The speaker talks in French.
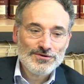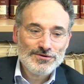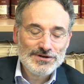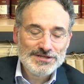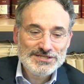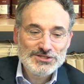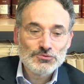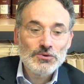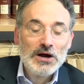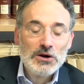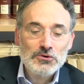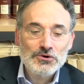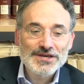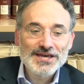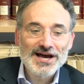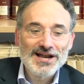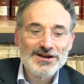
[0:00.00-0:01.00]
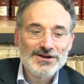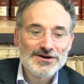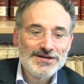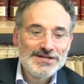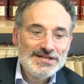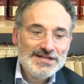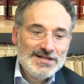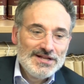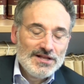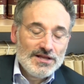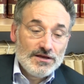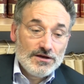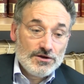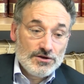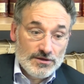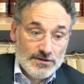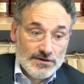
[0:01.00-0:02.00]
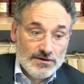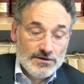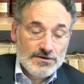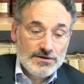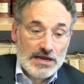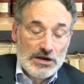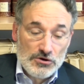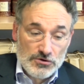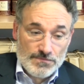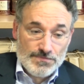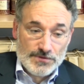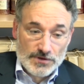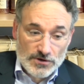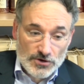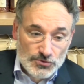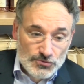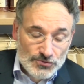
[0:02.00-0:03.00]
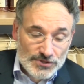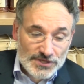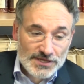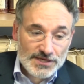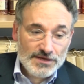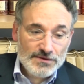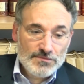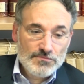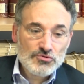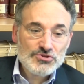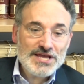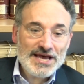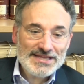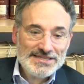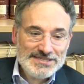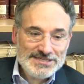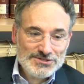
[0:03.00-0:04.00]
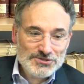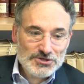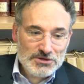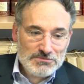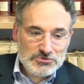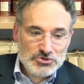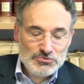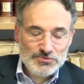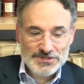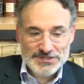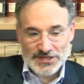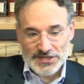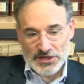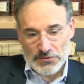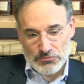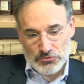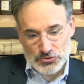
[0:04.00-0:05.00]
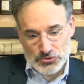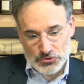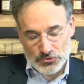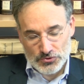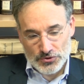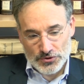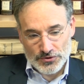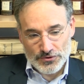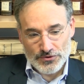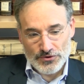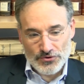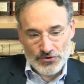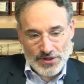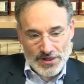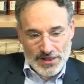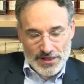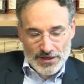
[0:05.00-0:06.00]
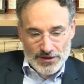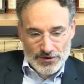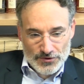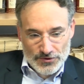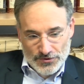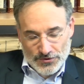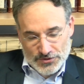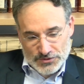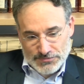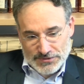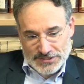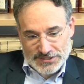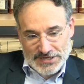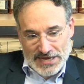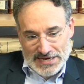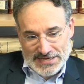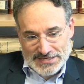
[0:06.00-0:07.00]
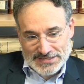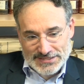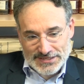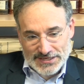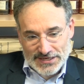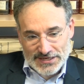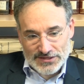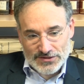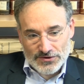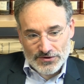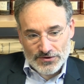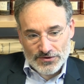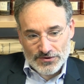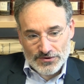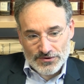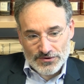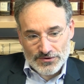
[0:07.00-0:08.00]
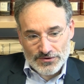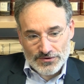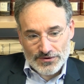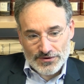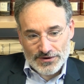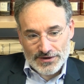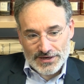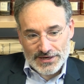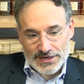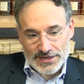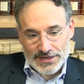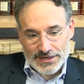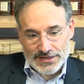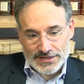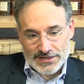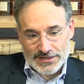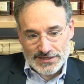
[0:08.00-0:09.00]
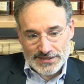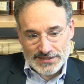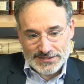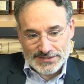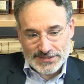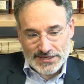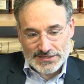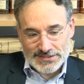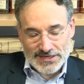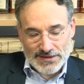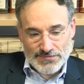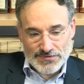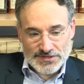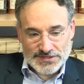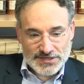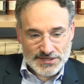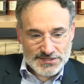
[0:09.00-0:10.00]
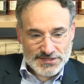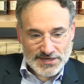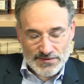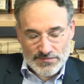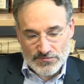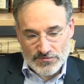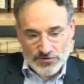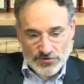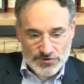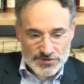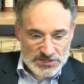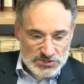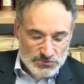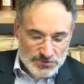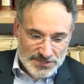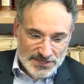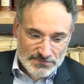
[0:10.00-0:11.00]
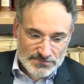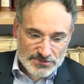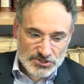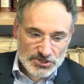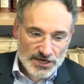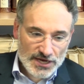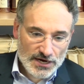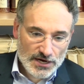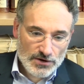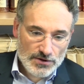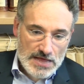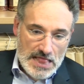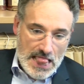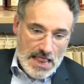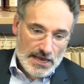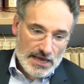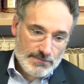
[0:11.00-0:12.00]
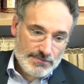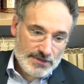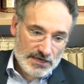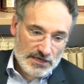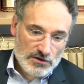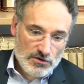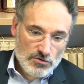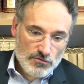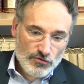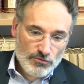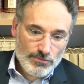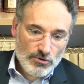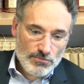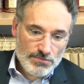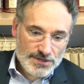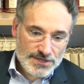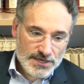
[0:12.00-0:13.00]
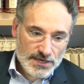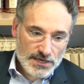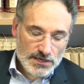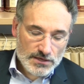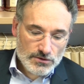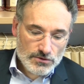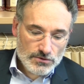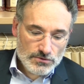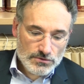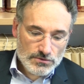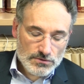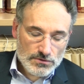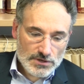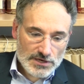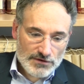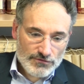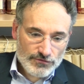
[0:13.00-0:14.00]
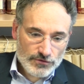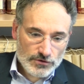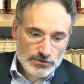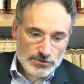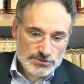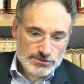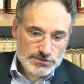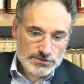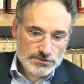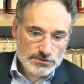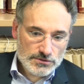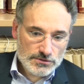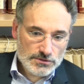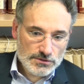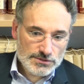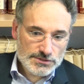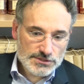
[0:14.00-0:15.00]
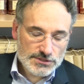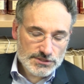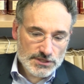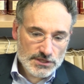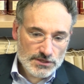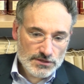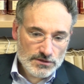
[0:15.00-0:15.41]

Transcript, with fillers: l'histoire locale euh, alors, quand on est moderniste comme je suis, c'est-à-dire plutôt euh, euh, spécialisé dans les 16e, 17e, 18e siècles, eh bien, il ne faut pas oublier que la France la